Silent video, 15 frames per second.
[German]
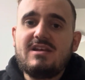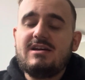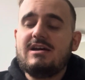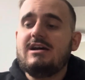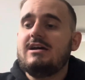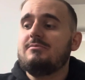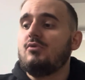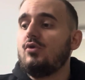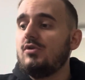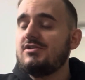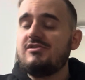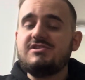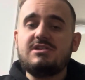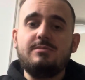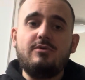Ähm, holt
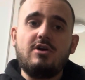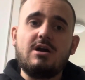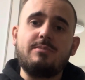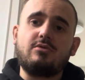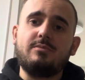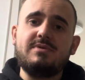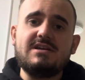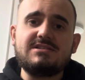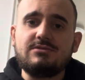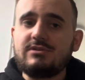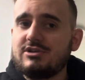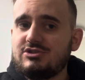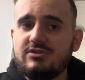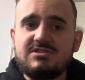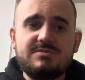euch die Burger, probiert's,
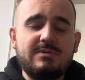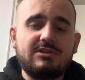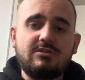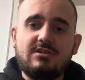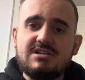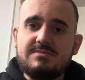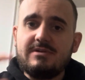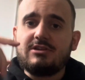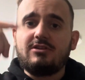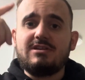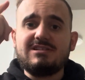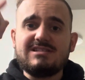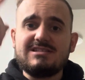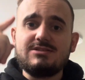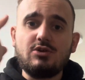unterstützt McDonald's.
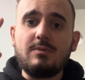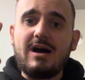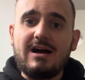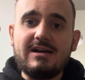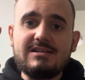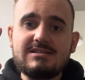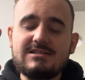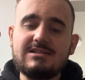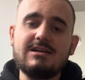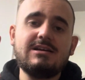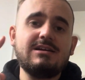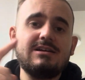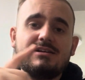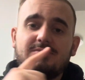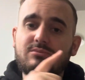McDonald's ist Nummer 1
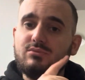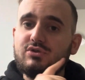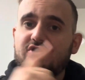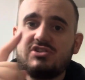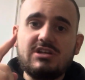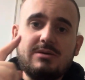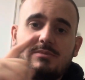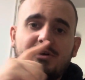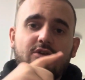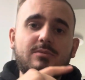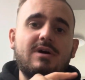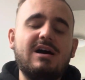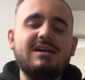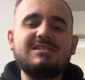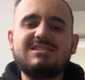muss immer
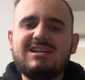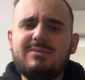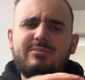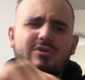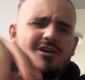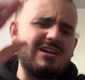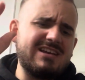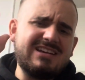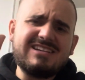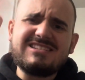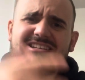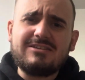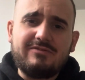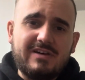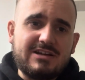Nummer 1 sein. Burger King
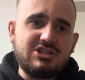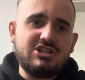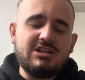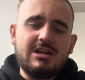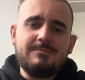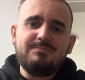ist Quatsch.